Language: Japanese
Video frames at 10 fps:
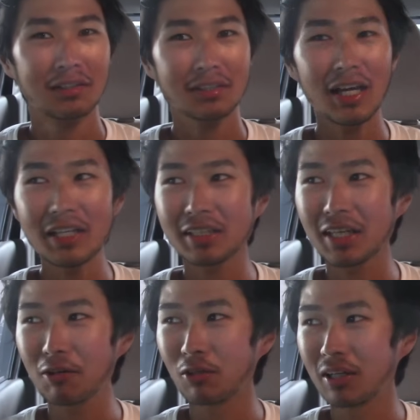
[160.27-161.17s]
最
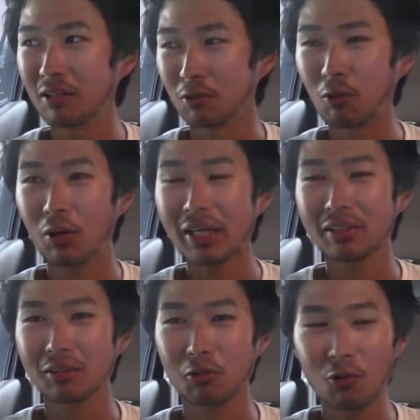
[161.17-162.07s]
低俺あの5
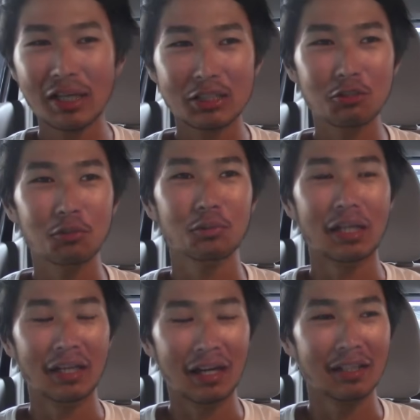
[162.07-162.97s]
円、5円チョコと
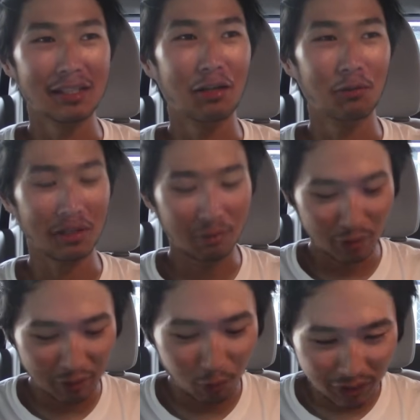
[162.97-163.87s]
かだからさ、俺、
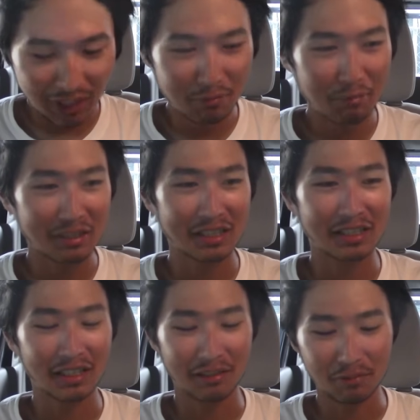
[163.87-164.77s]
俺、俺が今まで生
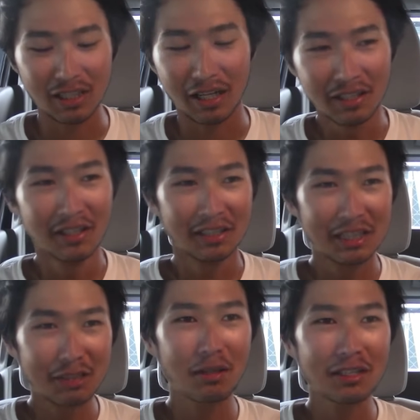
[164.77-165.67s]
きてきて見た、
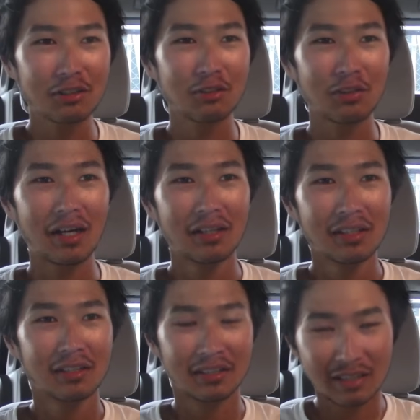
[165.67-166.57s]
一番その、
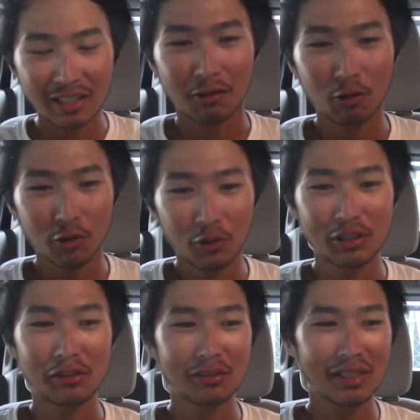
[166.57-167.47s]
ね、この世に
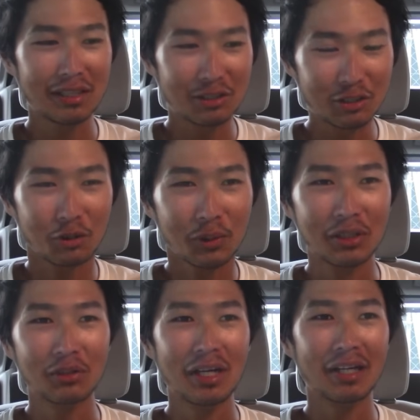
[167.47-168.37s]
存在する商
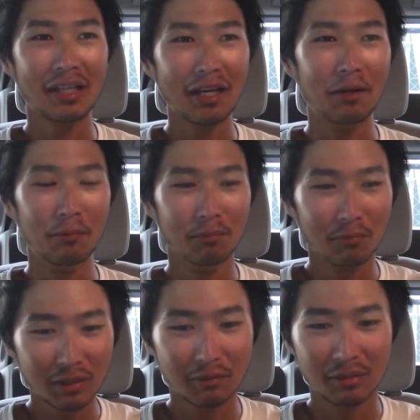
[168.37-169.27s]
品の中で、
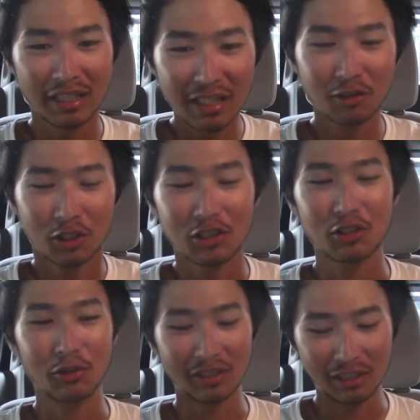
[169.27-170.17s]
値段の低い
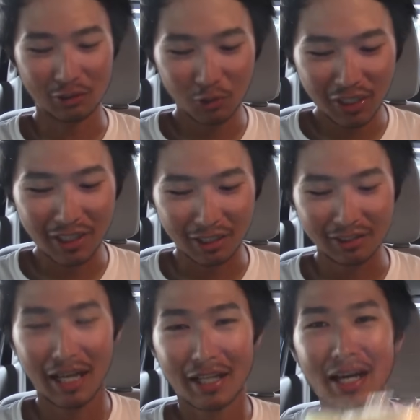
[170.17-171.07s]
商品って、それがなんか
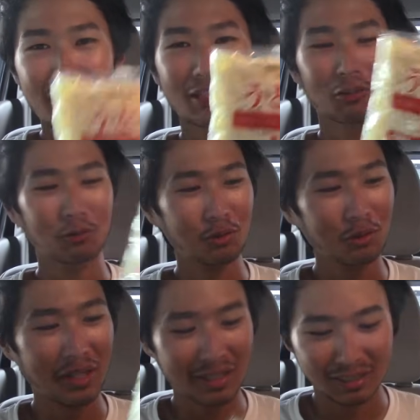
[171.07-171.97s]
7円のうど
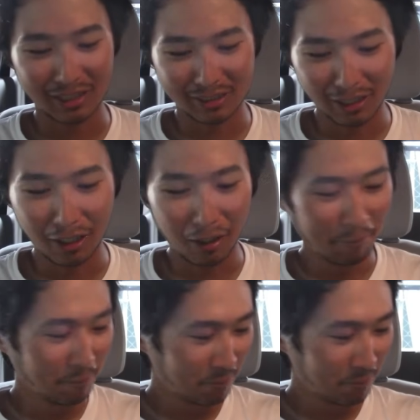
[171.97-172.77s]
んがあったからさ、